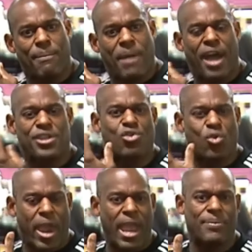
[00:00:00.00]
che a
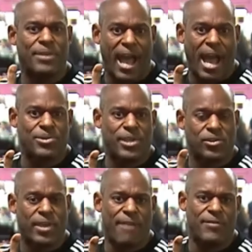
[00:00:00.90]
suo dire permette
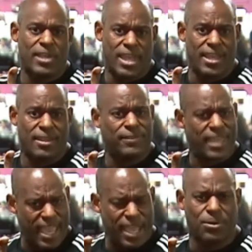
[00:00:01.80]
di focalizzare meglio
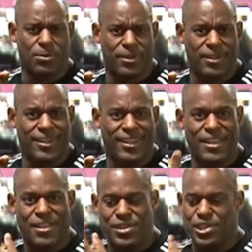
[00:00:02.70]
lo sforzo sulla
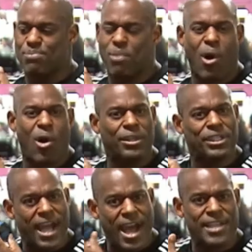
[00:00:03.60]
contrazione
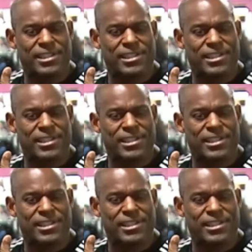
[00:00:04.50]
muscolare,